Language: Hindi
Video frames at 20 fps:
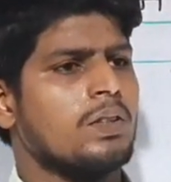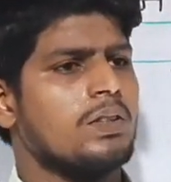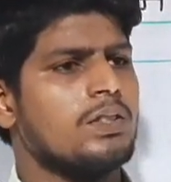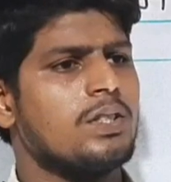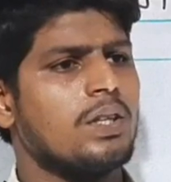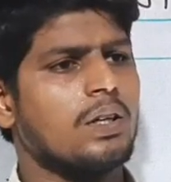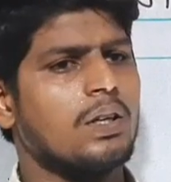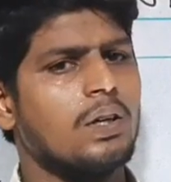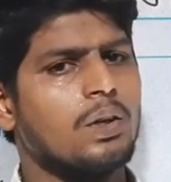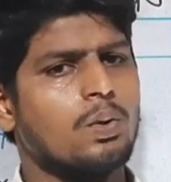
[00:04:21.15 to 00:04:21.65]

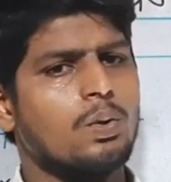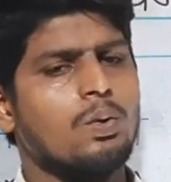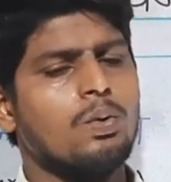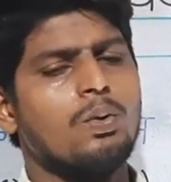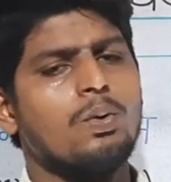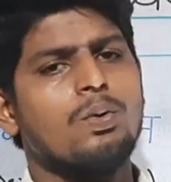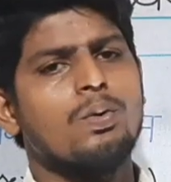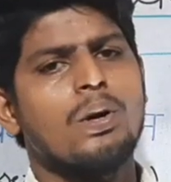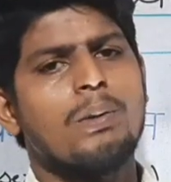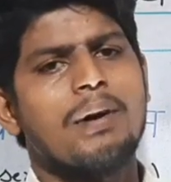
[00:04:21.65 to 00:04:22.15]
जगह को
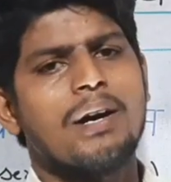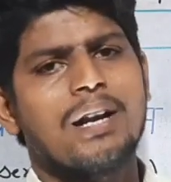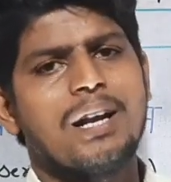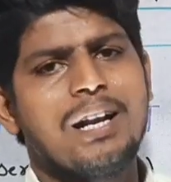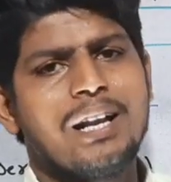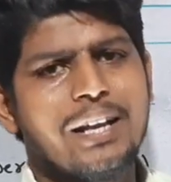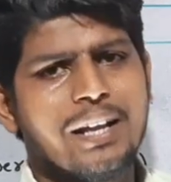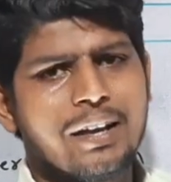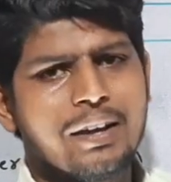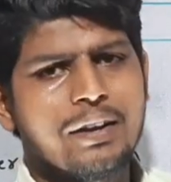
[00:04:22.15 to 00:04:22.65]
वो हमारे
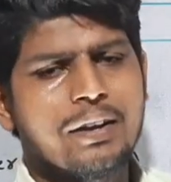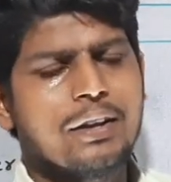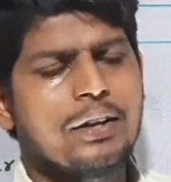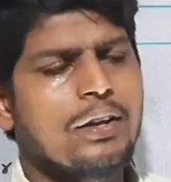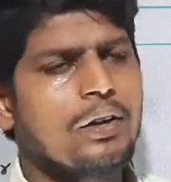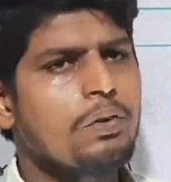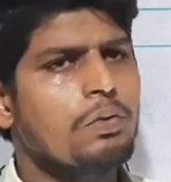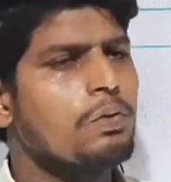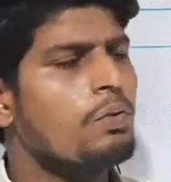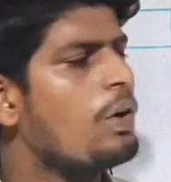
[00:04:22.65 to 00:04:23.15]
लिए एयर ही
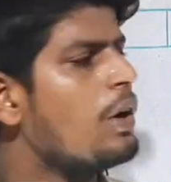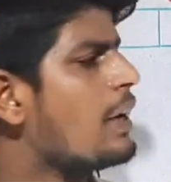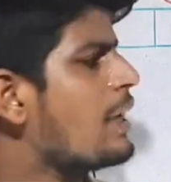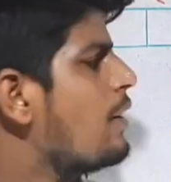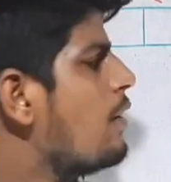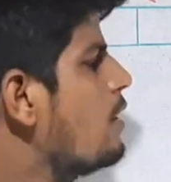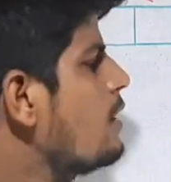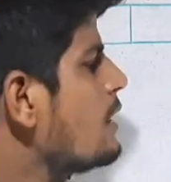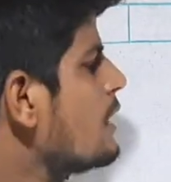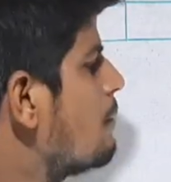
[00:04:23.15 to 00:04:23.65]
है वह
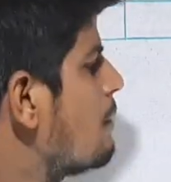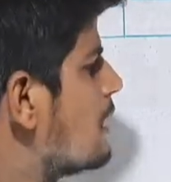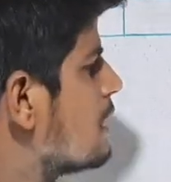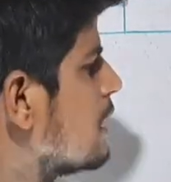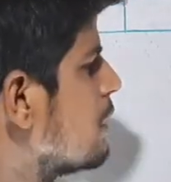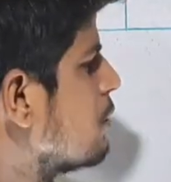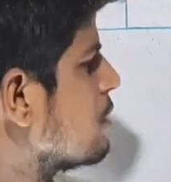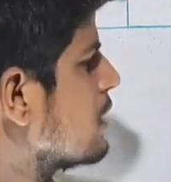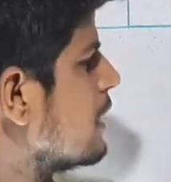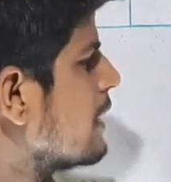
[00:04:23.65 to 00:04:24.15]
कौन सा
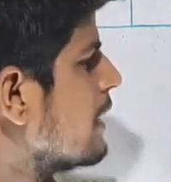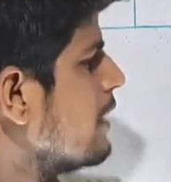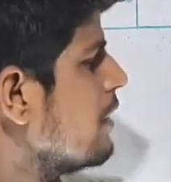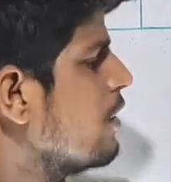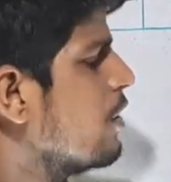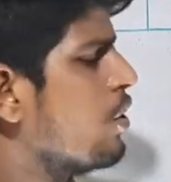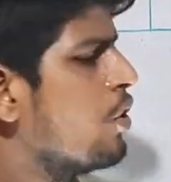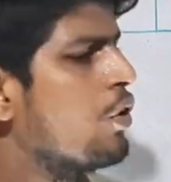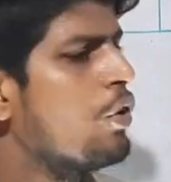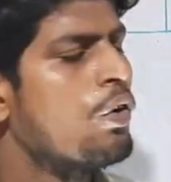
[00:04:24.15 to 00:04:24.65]
माध्यम हो जाएगा
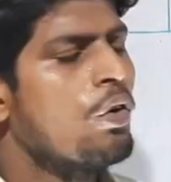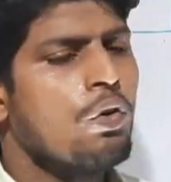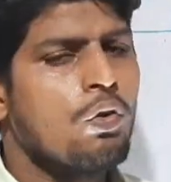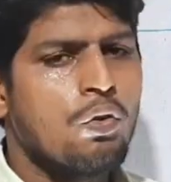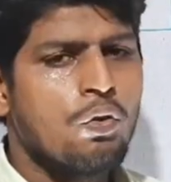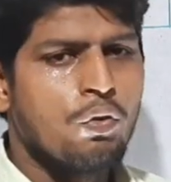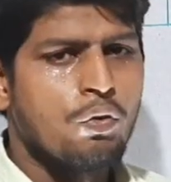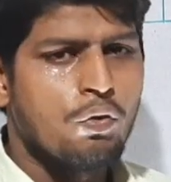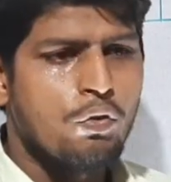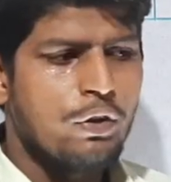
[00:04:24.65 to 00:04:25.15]

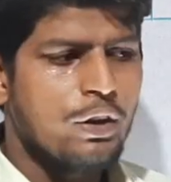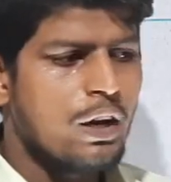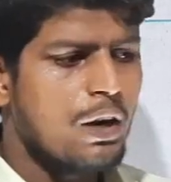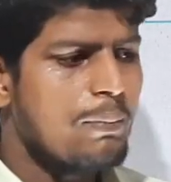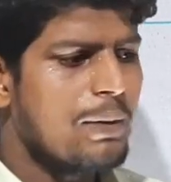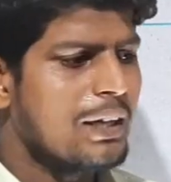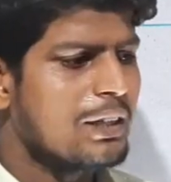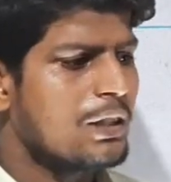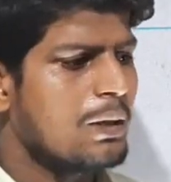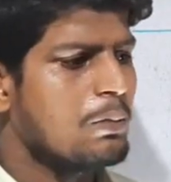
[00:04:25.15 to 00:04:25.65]
विरल
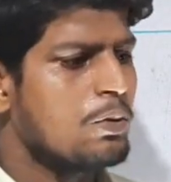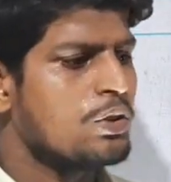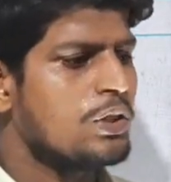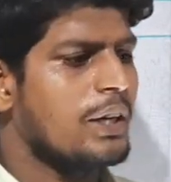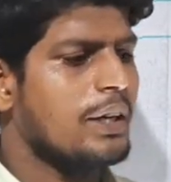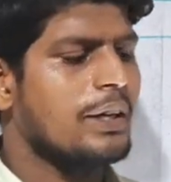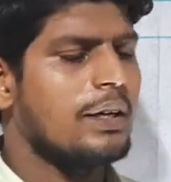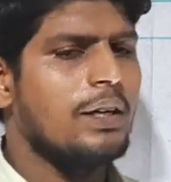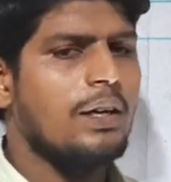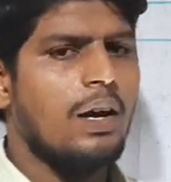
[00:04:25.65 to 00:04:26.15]
माध्यम हो
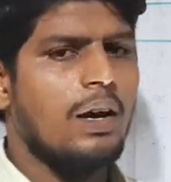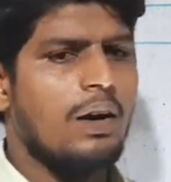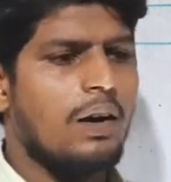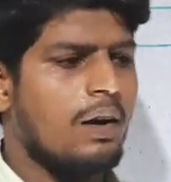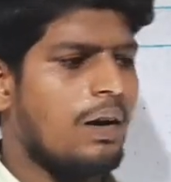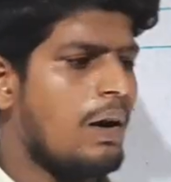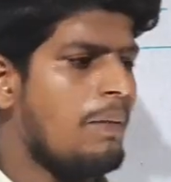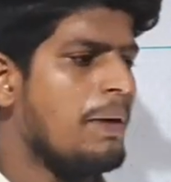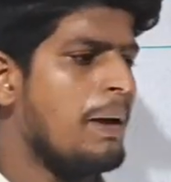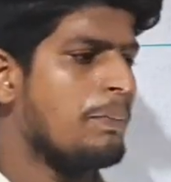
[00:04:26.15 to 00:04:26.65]
जाएगा
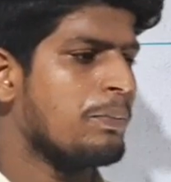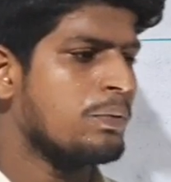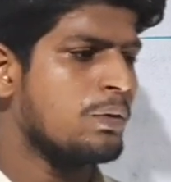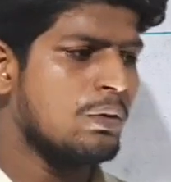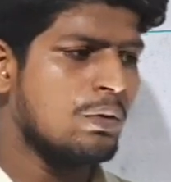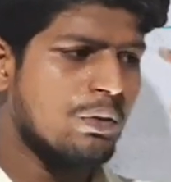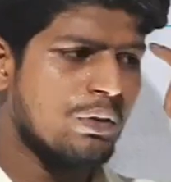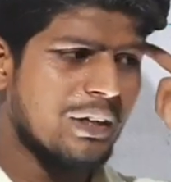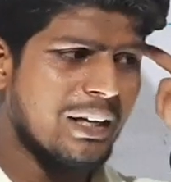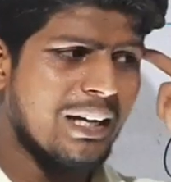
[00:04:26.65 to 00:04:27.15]
हम
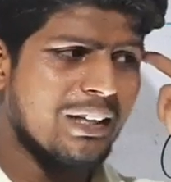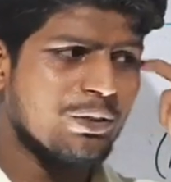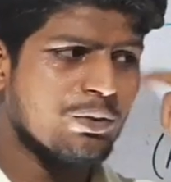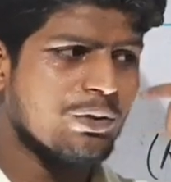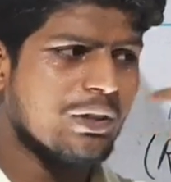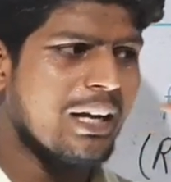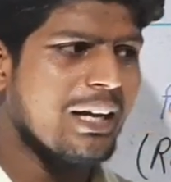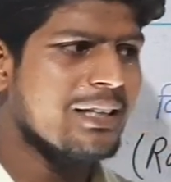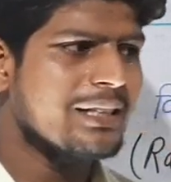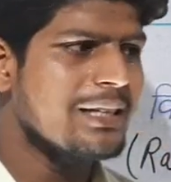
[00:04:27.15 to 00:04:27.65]
आपको यहाँ तो
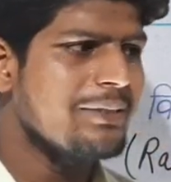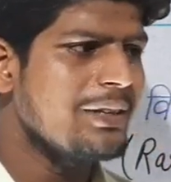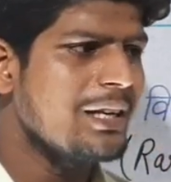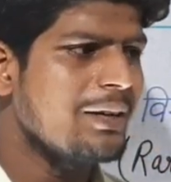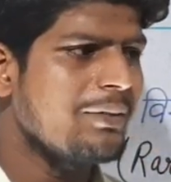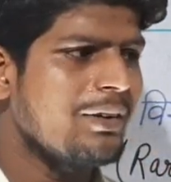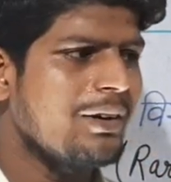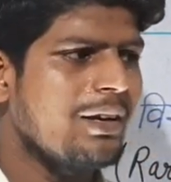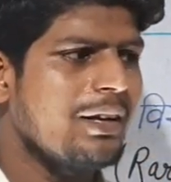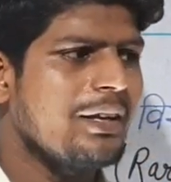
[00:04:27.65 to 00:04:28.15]
गैस
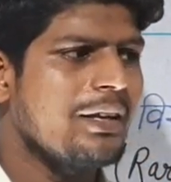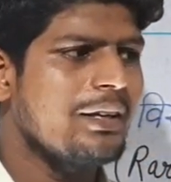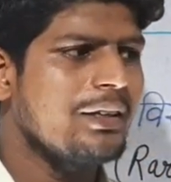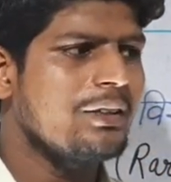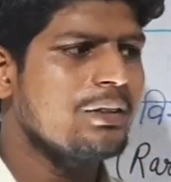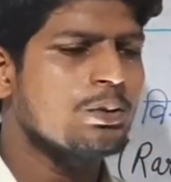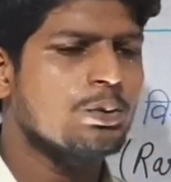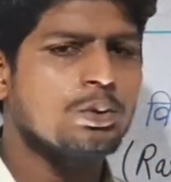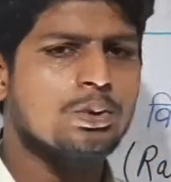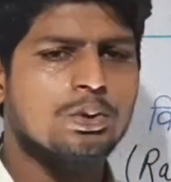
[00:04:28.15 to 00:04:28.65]
अवेलेबल नहीं है
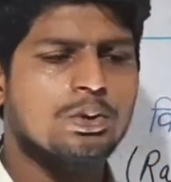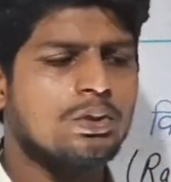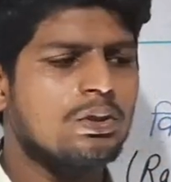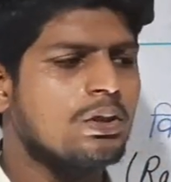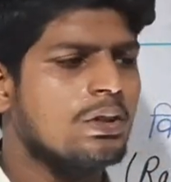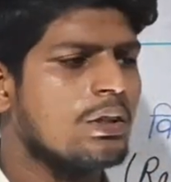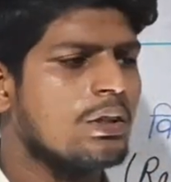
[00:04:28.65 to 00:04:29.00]
कुछ